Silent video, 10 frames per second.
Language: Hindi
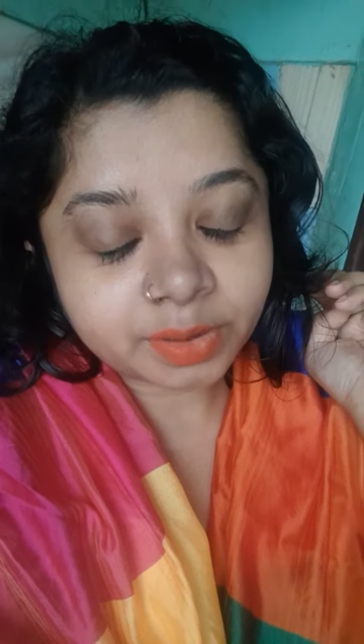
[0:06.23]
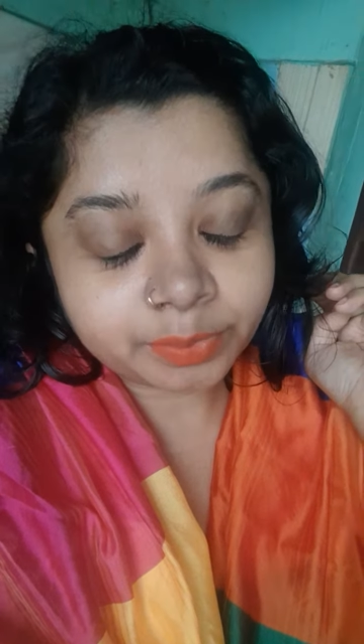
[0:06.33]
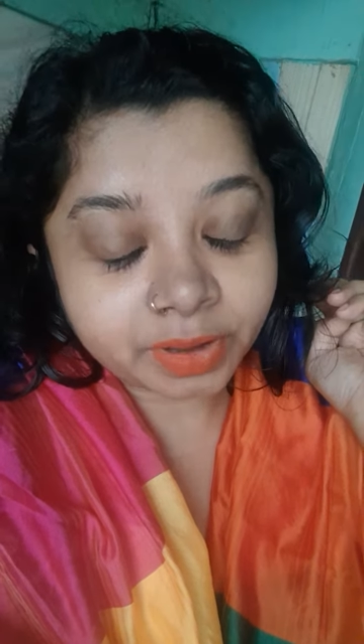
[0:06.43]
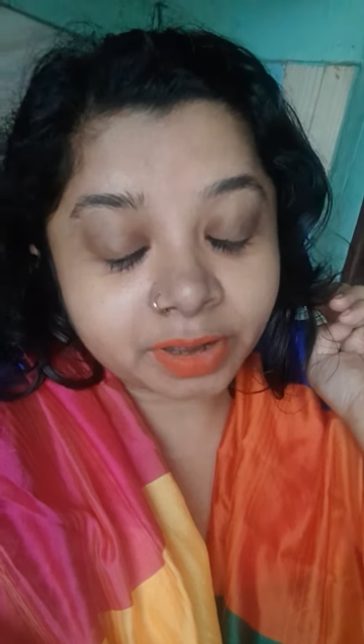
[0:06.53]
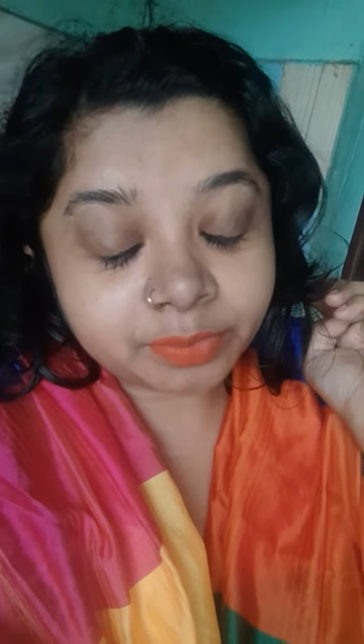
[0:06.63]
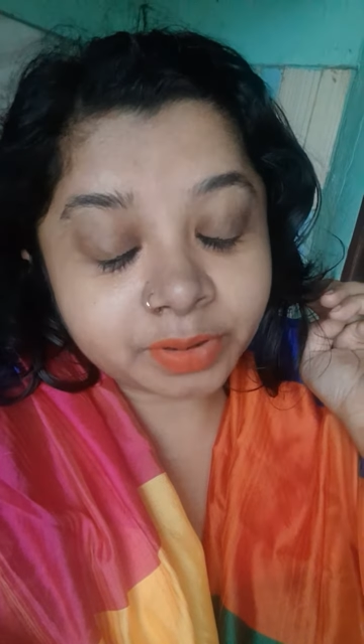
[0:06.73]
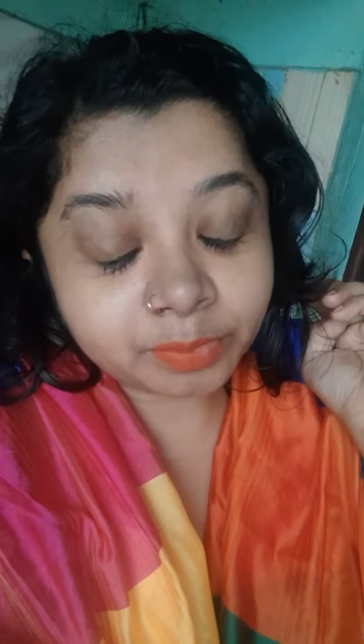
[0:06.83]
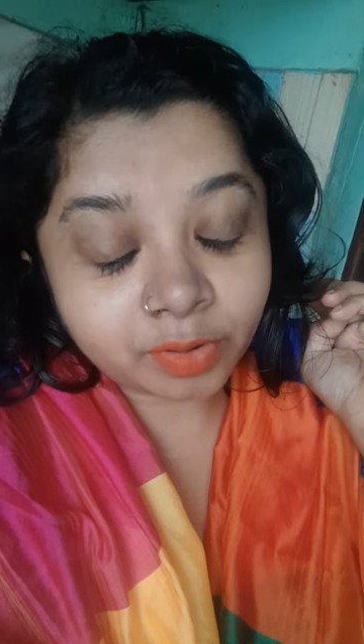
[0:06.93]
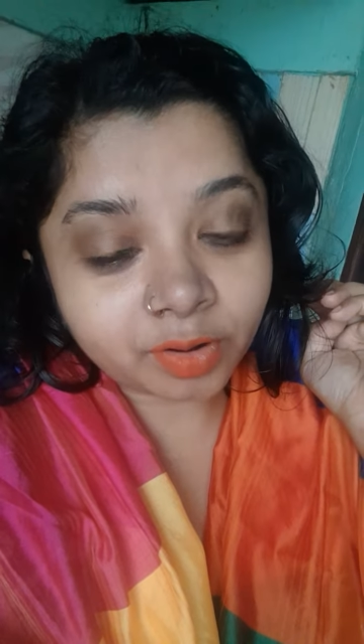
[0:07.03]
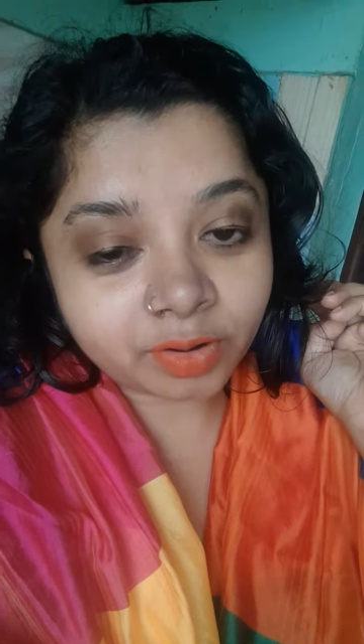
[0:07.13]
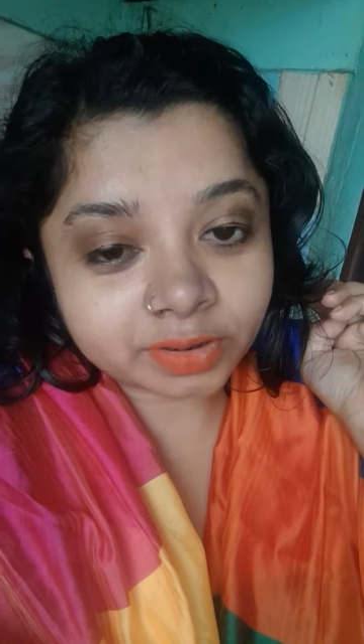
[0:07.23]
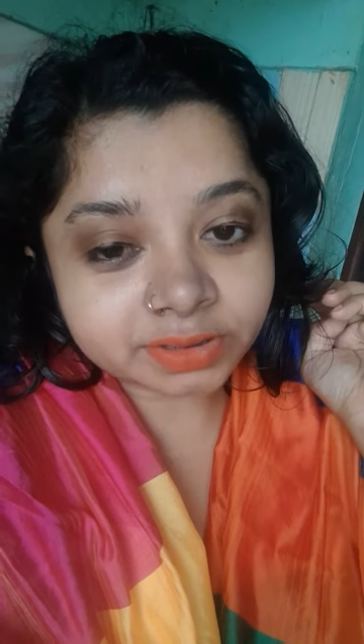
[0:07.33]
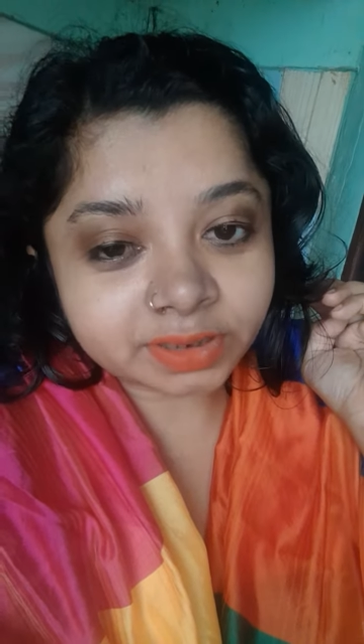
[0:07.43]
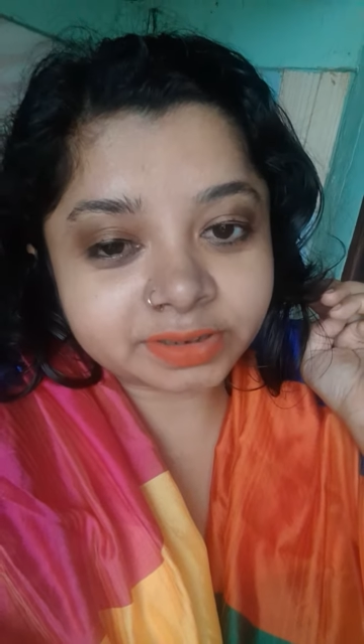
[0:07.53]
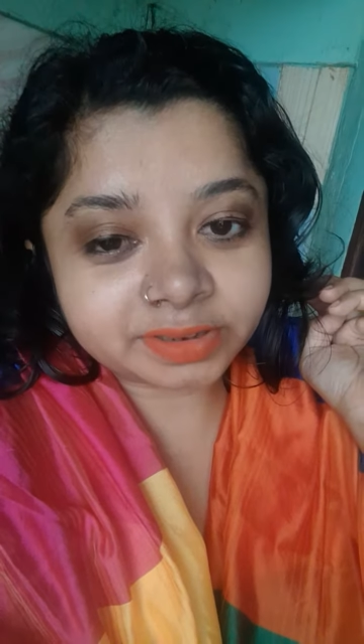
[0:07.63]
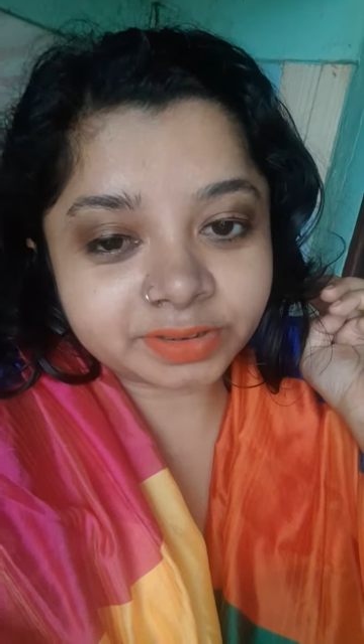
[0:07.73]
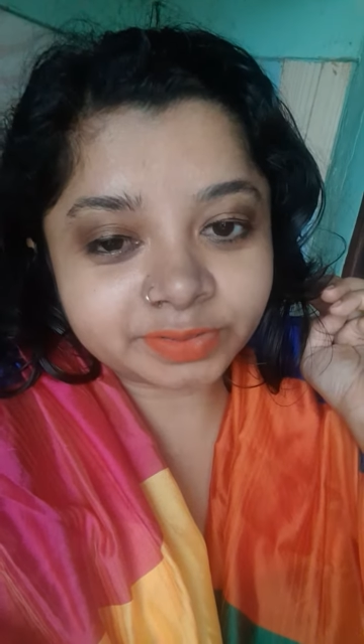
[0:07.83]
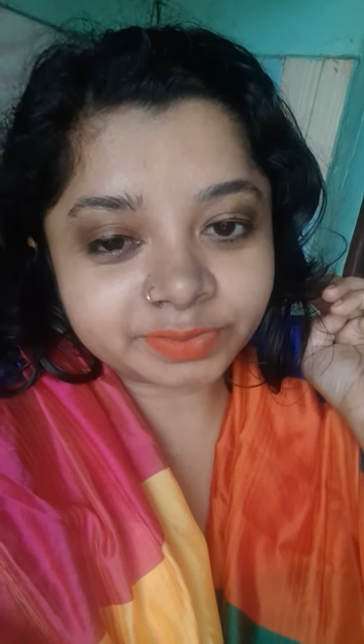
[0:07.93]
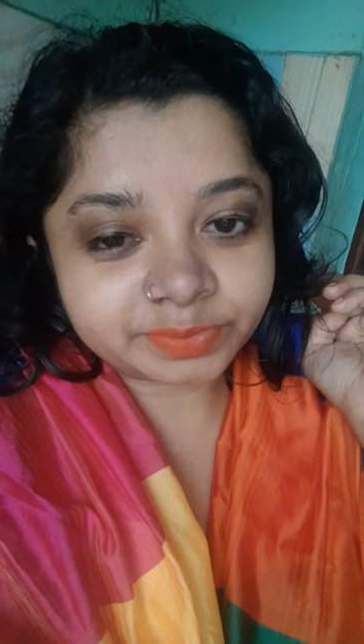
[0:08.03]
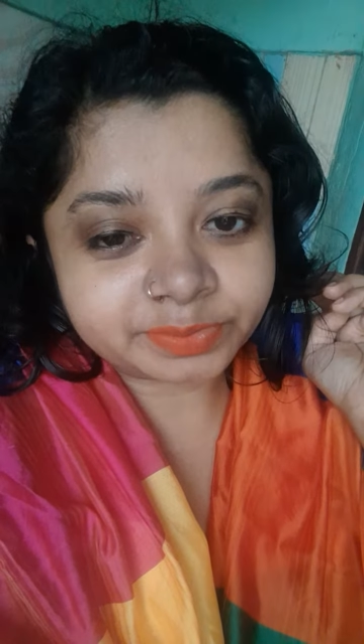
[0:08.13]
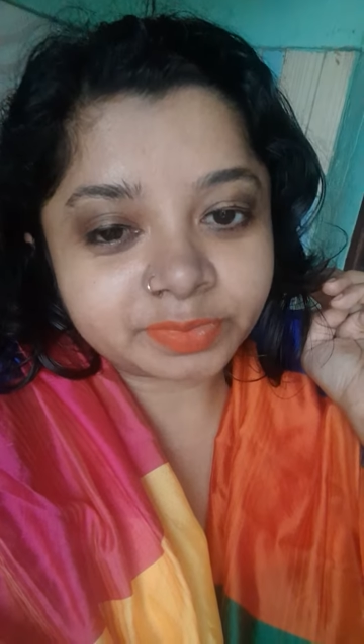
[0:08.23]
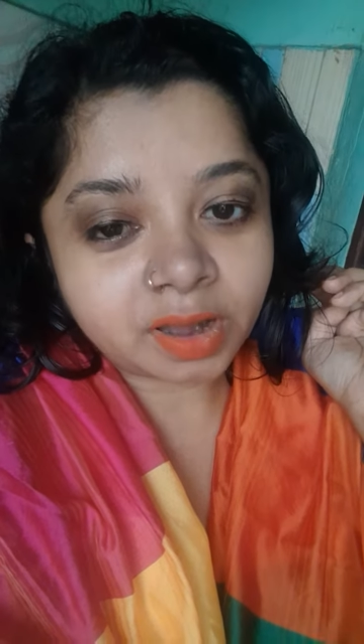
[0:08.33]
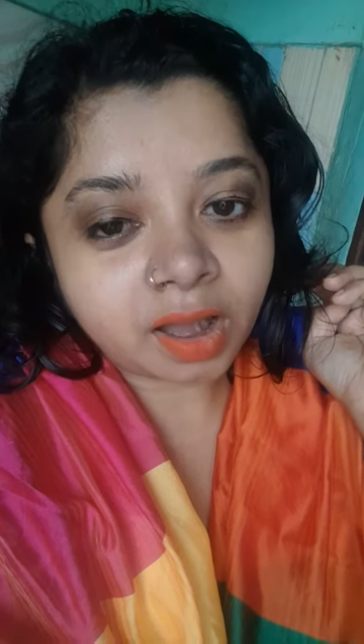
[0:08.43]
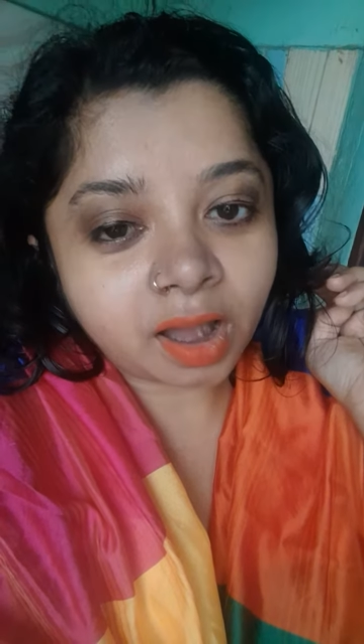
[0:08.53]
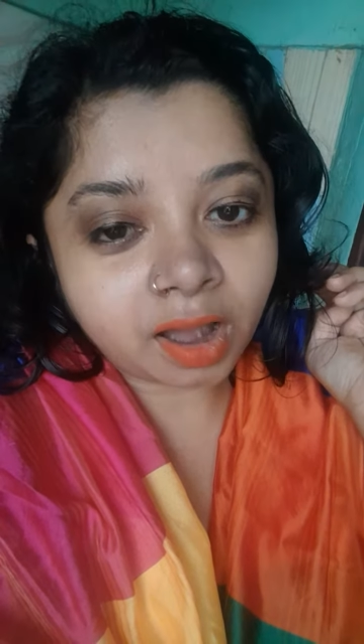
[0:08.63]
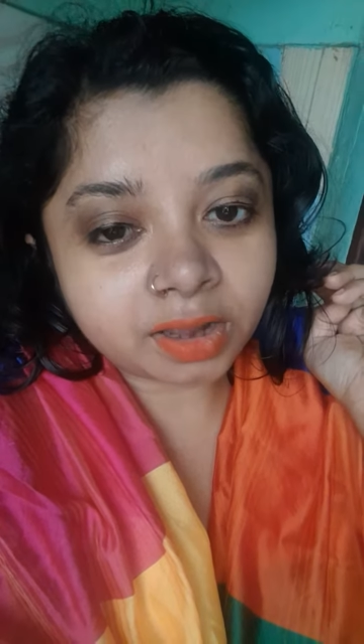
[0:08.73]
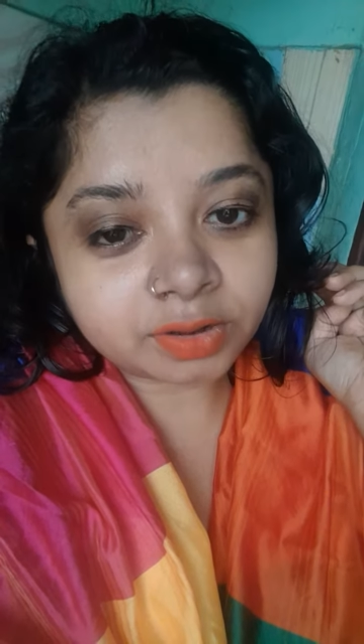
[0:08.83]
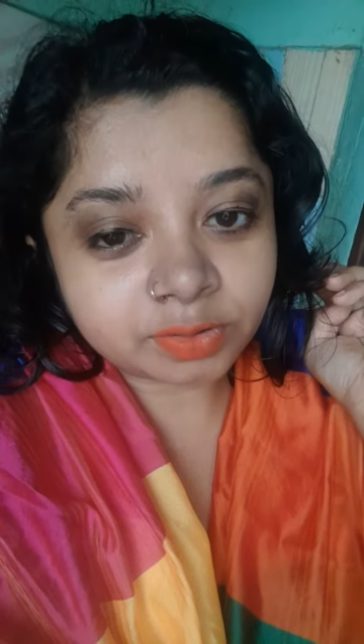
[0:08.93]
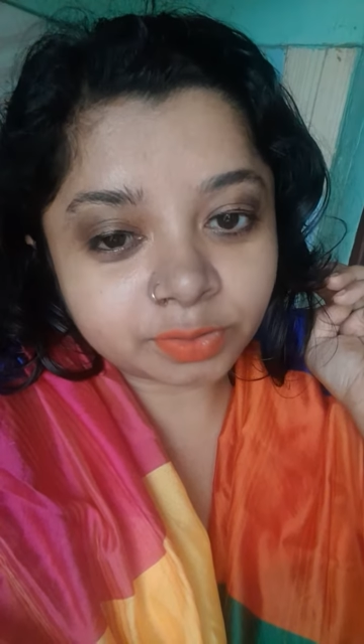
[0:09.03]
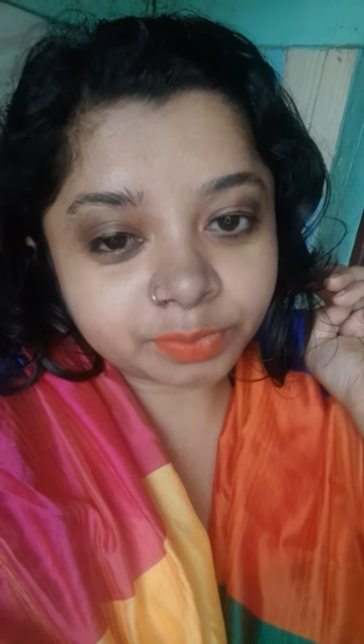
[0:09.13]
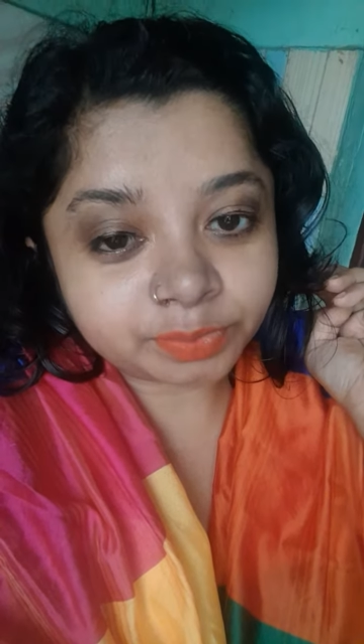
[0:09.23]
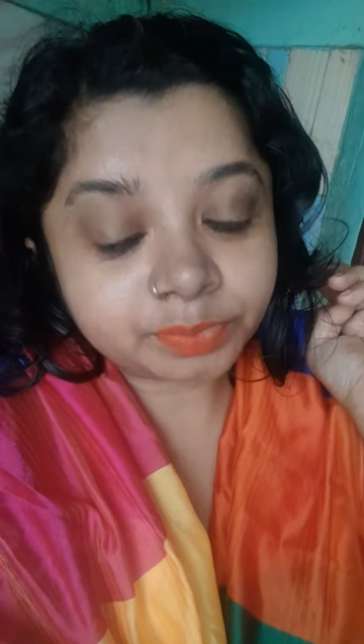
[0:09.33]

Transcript: मैं भी बहुत अच्छी हूँ आई होप